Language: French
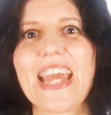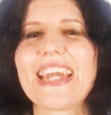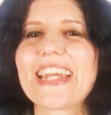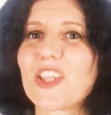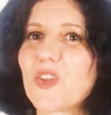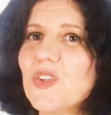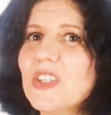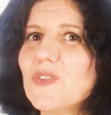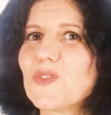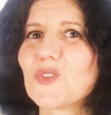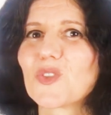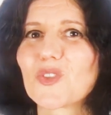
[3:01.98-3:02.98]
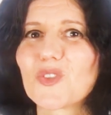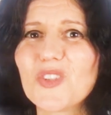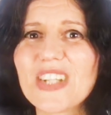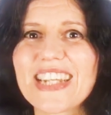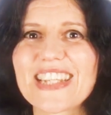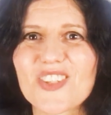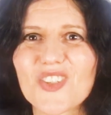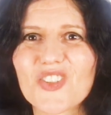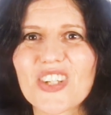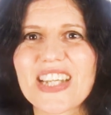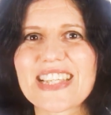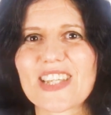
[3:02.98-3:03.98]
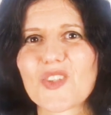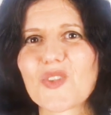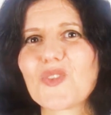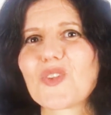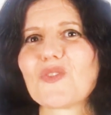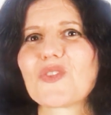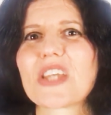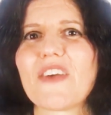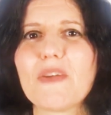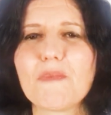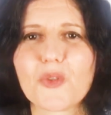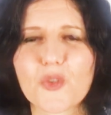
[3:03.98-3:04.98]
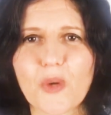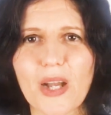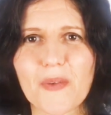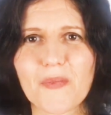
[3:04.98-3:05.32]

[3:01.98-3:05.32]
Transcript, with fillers: Et donnez-vous toutes les autorisations dont vous avez besoin